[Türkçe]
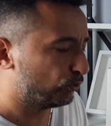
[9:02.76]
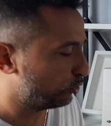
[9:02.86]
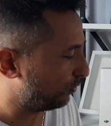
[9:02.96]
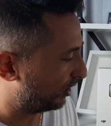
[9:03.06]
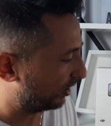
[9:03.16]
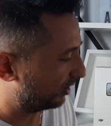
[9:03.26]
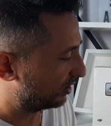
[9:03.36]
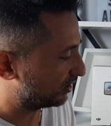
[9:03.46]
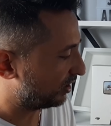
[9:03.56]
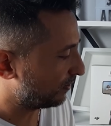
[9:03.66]
tuşu var
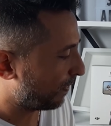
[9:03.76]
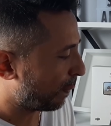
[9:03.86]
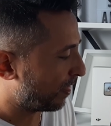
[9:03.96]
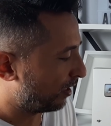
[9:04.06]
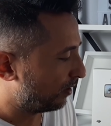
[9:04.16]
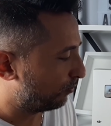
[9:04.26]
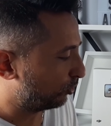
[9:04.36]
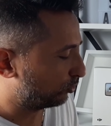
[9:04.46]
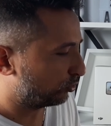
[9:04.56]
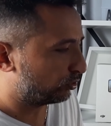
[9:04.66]
arkadaşlar.
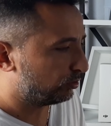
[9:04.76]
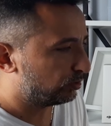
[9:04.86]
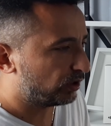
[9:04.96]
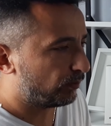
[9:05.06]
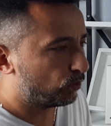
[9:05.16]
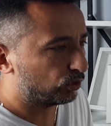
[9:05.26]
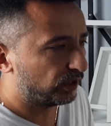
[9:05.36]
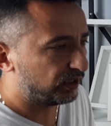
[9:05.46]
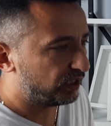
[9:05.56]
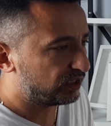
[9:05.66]
Mod tuşu. Buradan
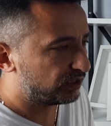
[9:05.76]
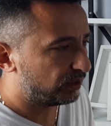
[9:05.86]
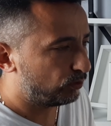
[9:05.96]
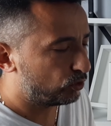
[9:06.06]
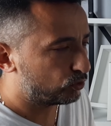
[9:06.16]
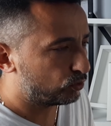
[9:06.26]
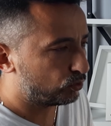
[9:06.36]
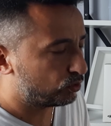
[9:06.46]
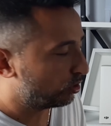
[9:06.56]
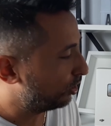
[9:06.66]
modları
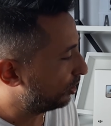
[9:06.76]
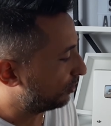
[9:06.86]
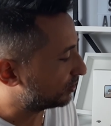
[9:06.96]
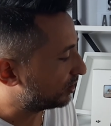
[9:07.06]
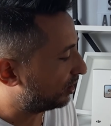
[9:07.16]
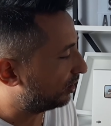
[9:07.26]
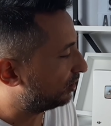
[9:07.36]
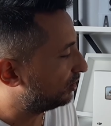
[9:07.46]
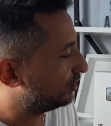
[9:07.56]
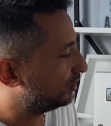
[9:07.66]
değiştirebiliyorsunuz. Mesela
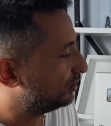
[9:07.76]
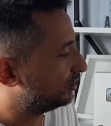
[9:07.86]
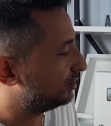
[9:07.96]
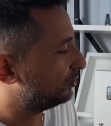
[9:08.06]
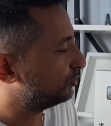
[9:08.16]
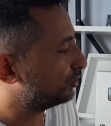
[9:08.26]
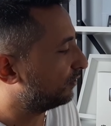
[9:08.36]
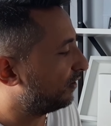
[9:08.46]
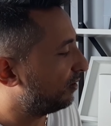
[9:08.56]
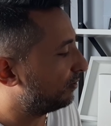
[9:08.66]
3 e,
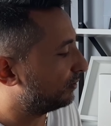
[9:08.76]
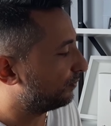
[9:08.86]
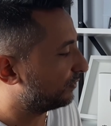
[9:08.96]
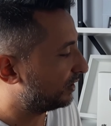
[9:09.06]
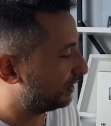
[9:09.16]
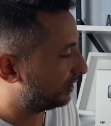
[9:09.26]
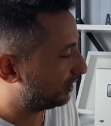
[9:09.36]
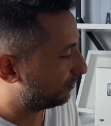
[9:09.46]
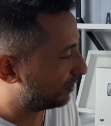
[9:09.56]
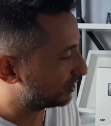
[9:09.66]
defa
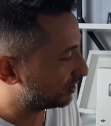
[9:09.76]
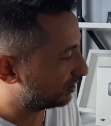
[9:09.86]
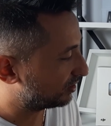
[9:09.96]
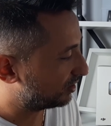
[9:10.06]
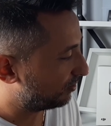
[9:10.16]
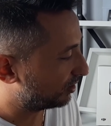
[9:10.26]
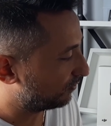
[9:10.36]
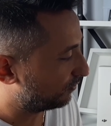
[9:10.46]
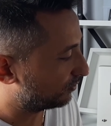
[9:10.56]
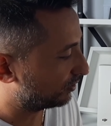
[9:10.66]
bastığınızda
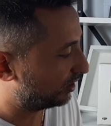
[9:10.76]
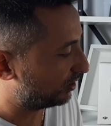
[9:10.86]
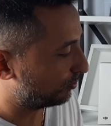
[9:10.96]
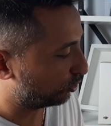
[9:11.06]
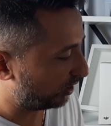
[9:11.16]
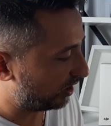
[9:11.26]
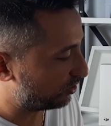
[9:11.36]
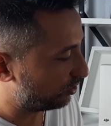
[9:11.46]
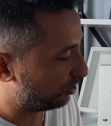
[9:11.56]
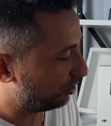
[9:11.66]
bakın dik moda
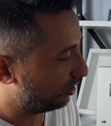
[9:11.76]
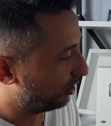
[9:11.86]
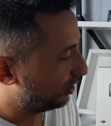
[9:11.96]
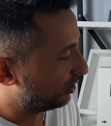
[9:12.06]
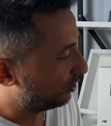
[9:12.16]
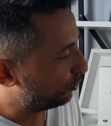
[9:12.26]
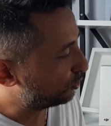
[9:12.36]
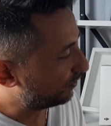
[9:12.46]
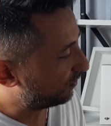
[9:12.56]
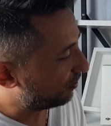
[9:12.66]
geçiyor.
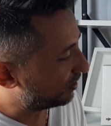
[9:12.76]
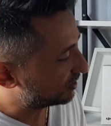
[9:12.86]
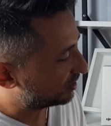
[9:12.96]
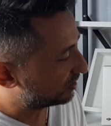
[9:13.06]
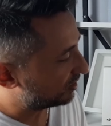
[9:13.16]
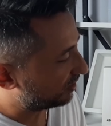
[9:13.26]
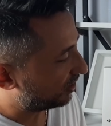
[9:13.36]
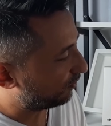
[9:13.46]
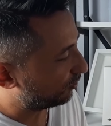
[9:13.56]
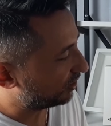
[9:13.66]
3 defa bastığınızda
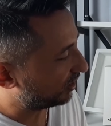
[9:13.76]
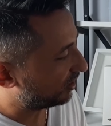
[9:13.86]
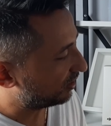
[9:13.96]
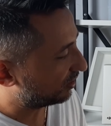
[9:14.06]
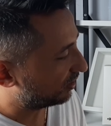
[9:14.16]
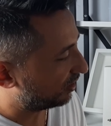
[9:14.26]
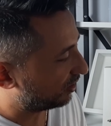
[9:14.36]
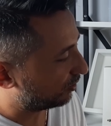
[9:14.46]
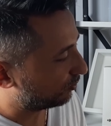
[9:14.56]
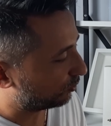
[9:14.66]
telefon tekrar
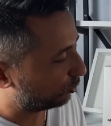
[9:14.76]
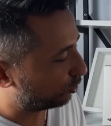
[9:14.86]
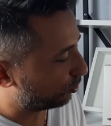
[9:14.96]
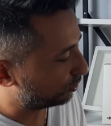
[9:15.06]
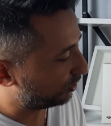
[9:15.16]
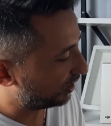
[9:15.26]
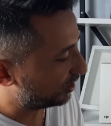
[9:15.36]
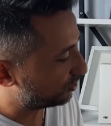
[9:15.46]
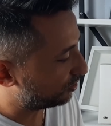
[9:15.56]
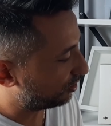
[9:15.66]
uyku moduna
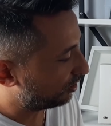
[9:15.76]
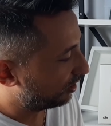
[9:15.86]
geçiyor.